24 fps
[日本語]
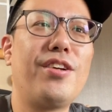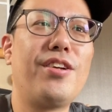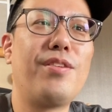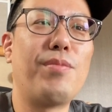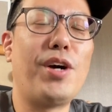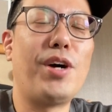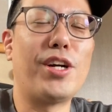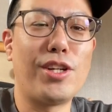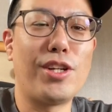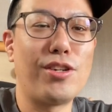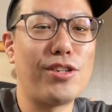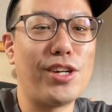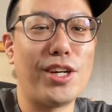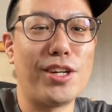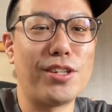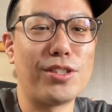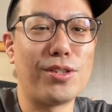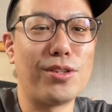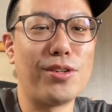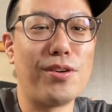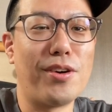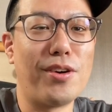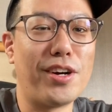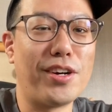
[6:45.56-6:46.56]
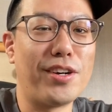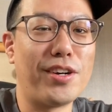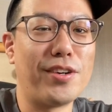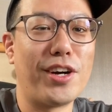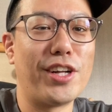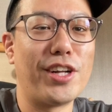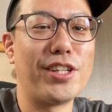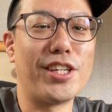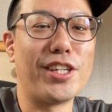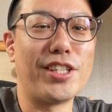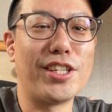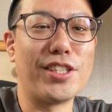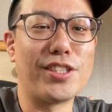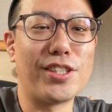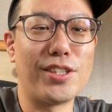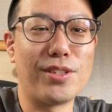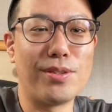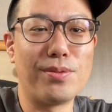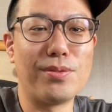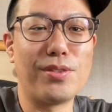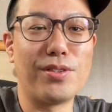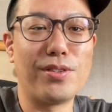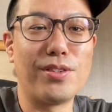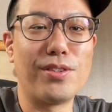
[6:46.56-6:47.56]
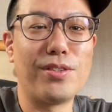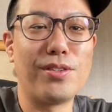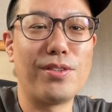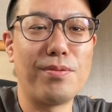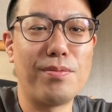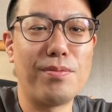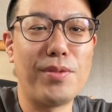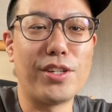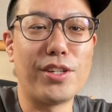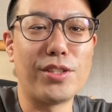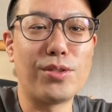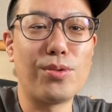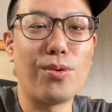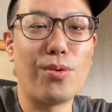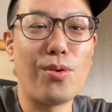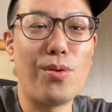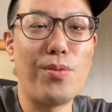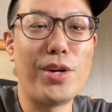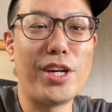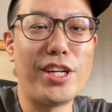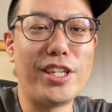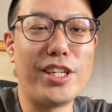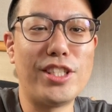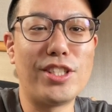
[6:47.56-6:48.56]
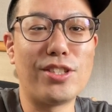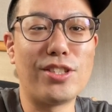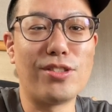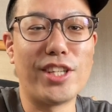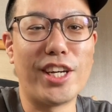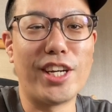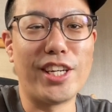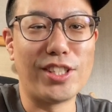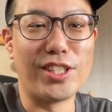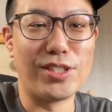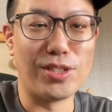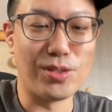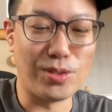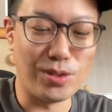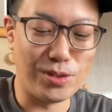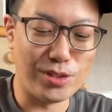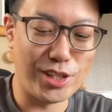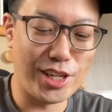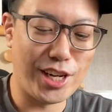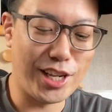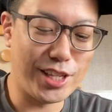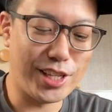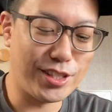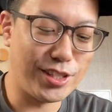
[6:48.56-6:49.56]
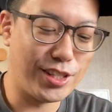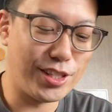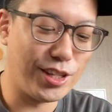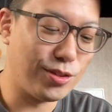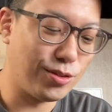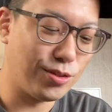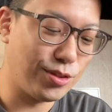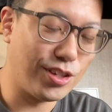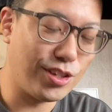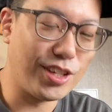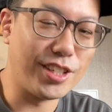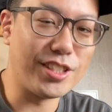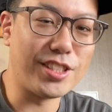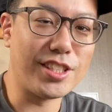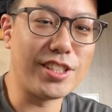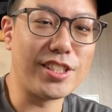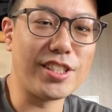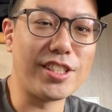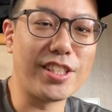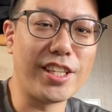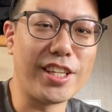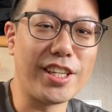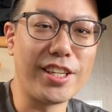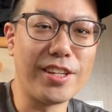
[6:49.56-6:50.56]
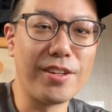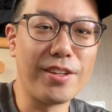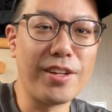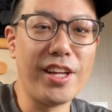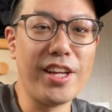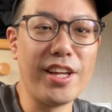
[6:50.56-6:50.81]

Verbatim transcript: まあ、当たるからそれはわかんないですけども、まあ、そこまでリスクないやつを狙ってるって感じですよね。